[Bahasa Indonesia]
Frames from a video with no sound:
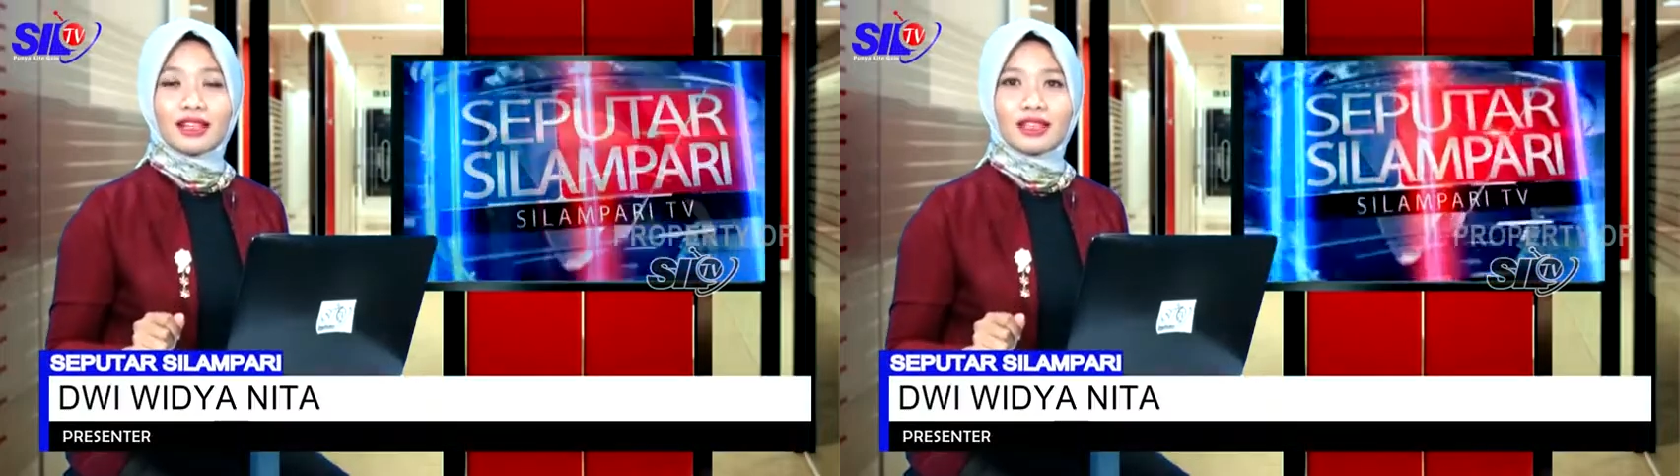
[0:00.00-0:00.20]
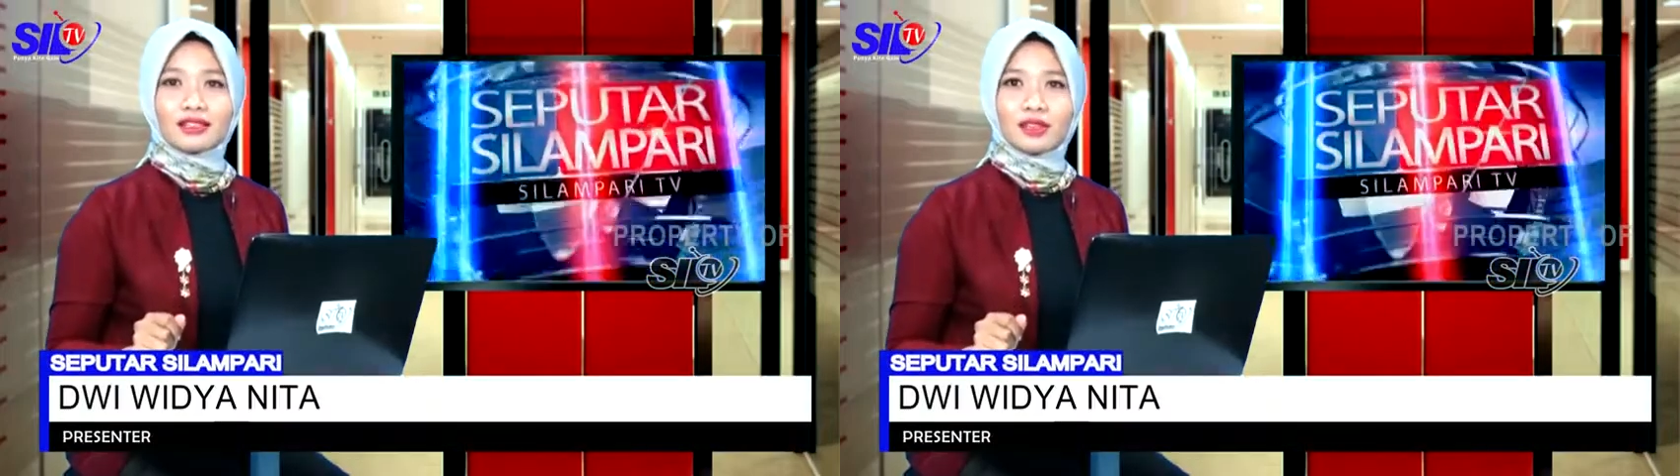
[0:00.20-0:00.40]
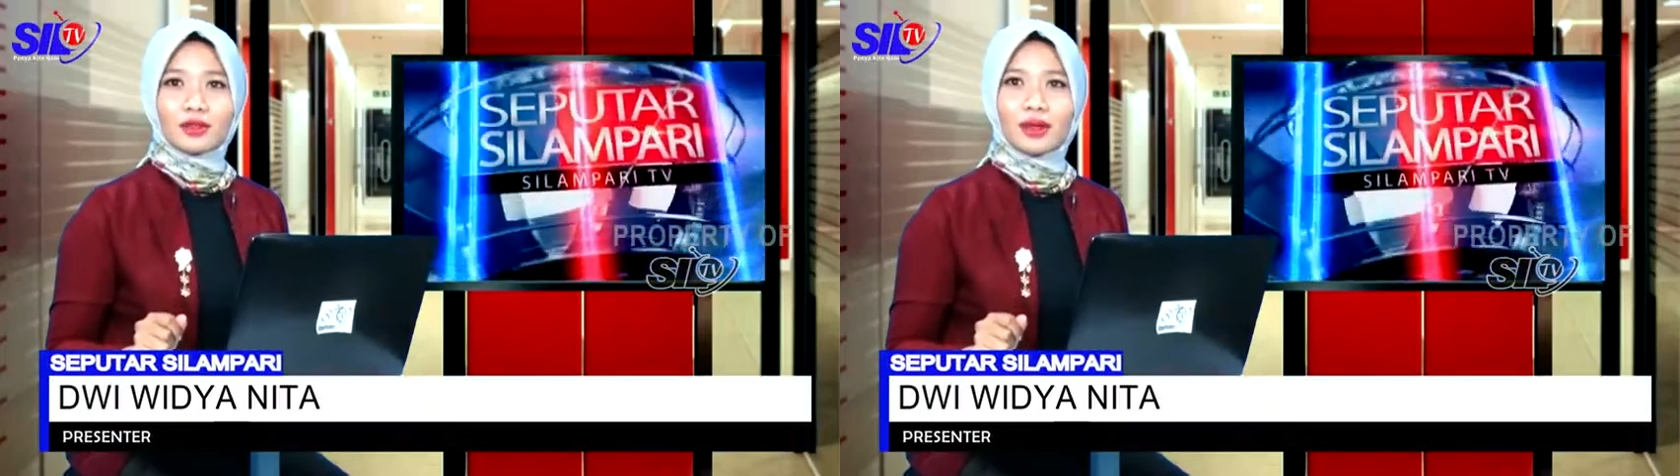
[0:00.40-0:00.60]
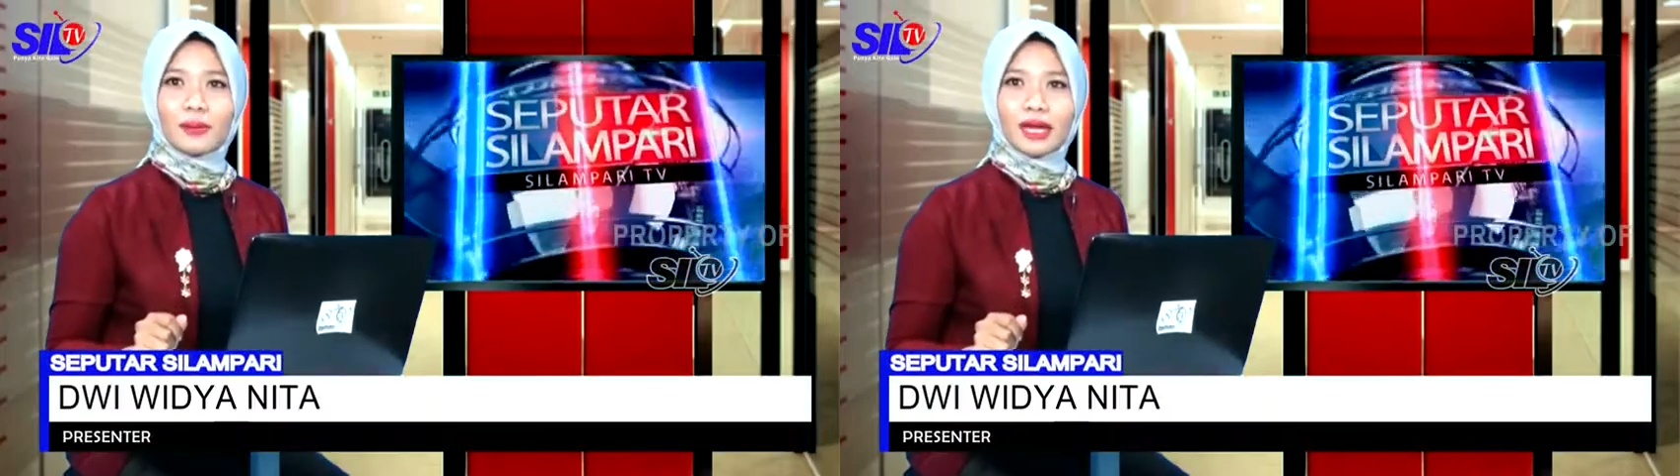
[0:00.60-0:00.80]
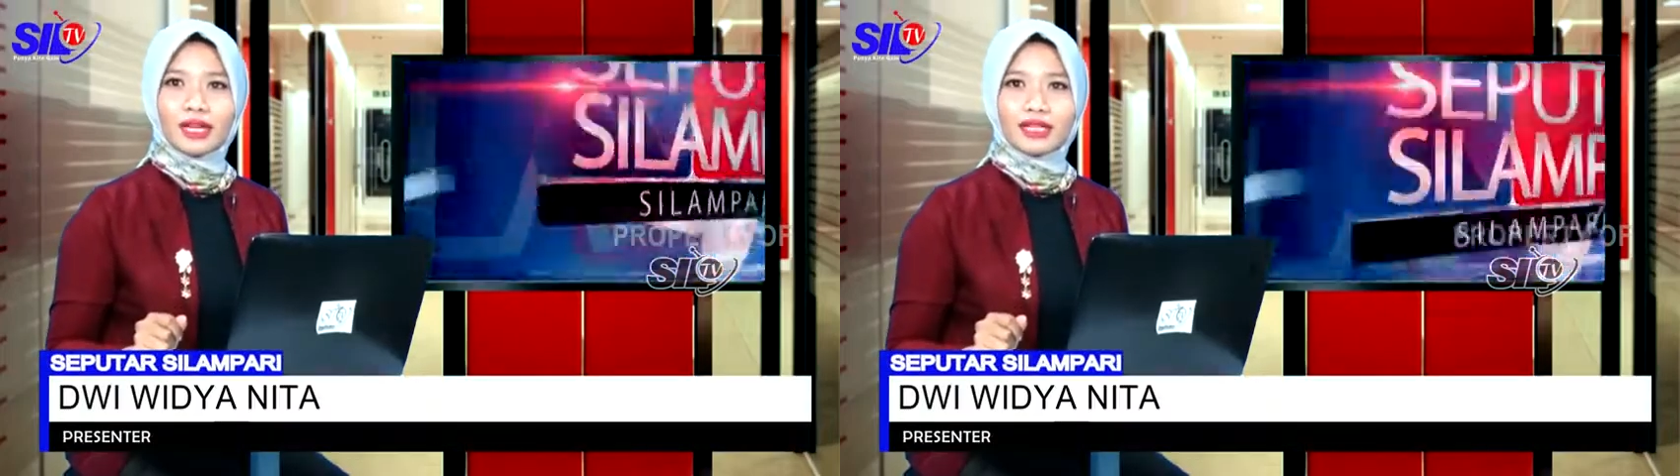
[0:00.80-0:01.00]
salah satu
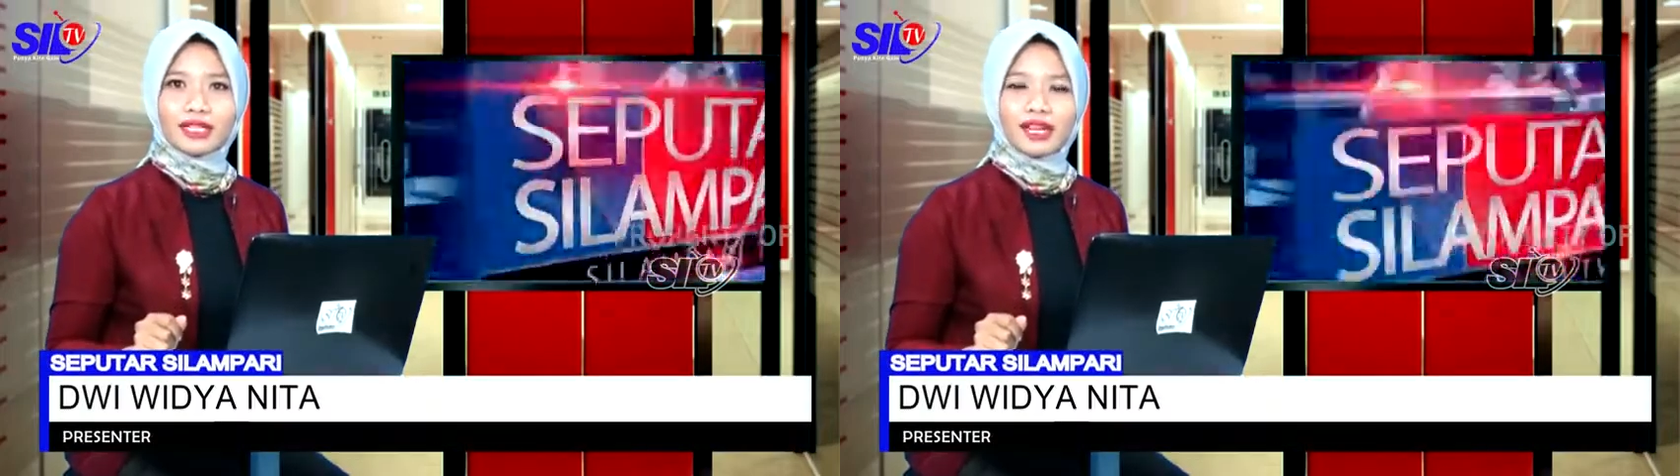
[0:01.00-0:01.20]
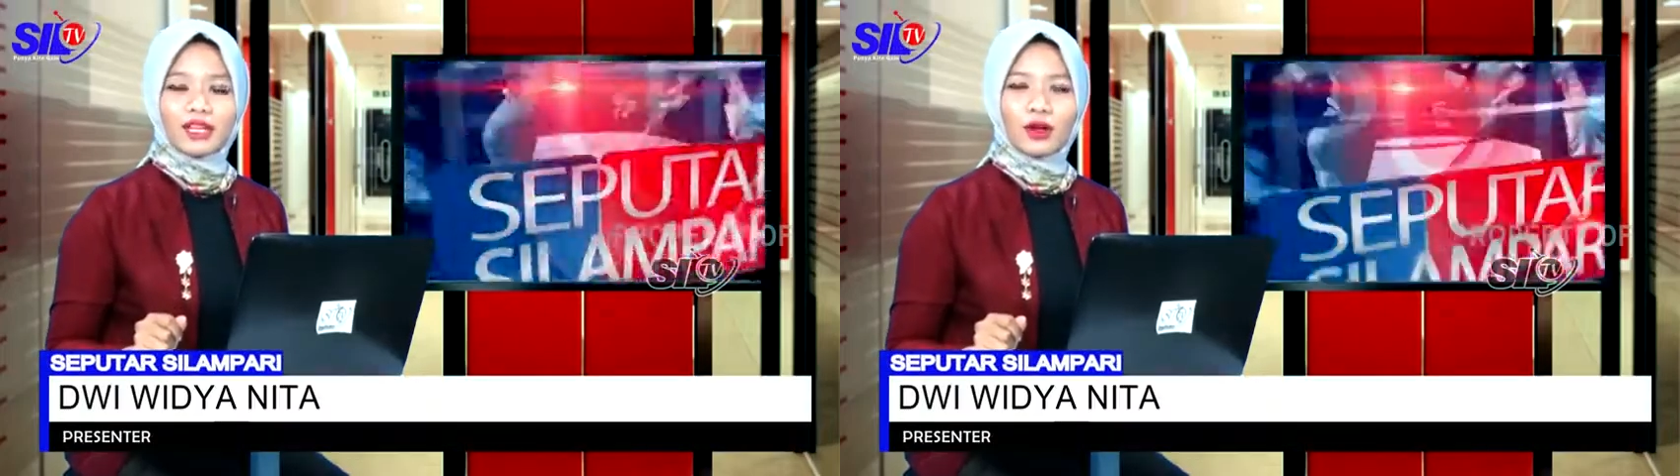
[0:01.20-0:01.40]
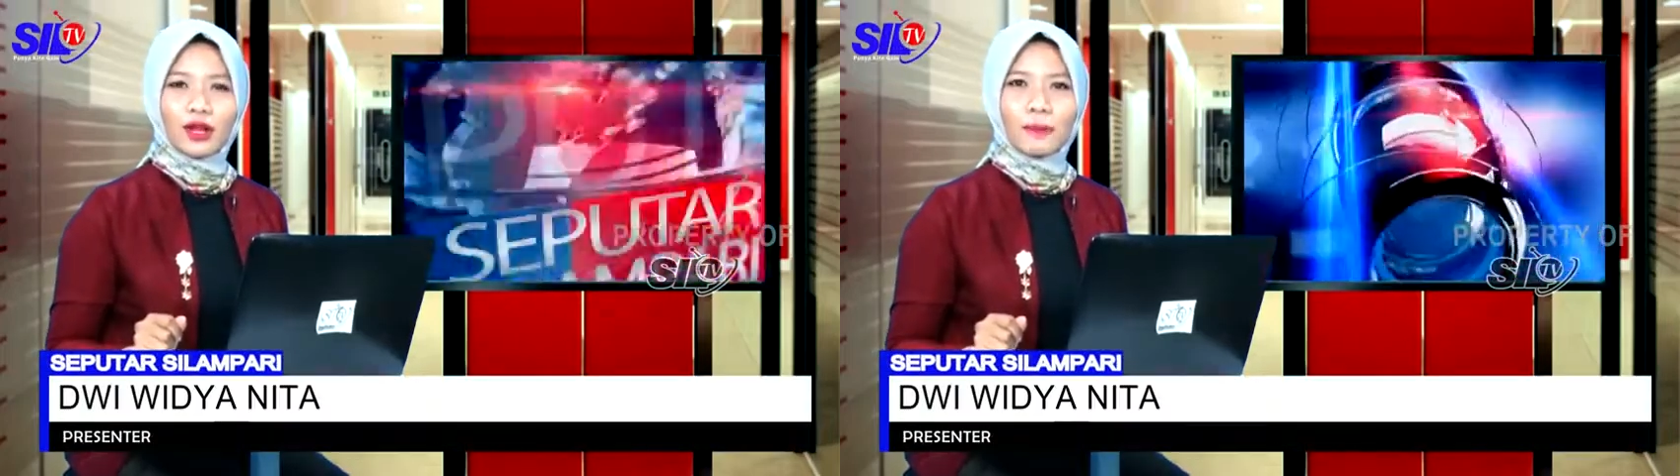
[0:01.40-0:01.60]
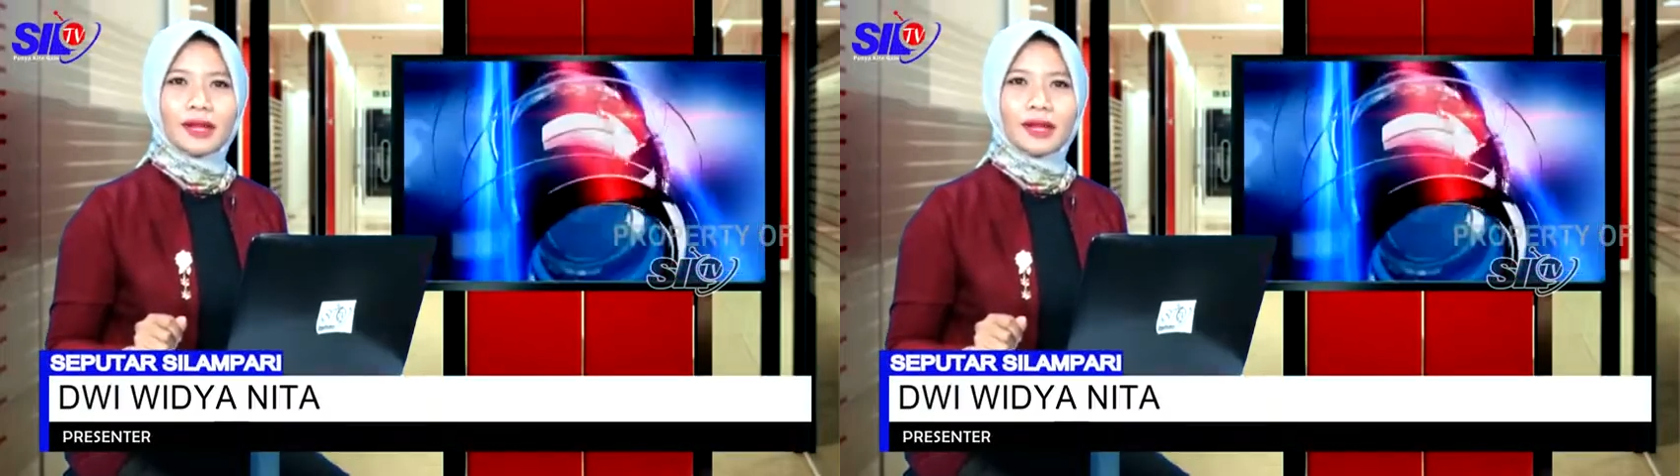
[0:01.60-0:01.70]
yang paling dicari oleh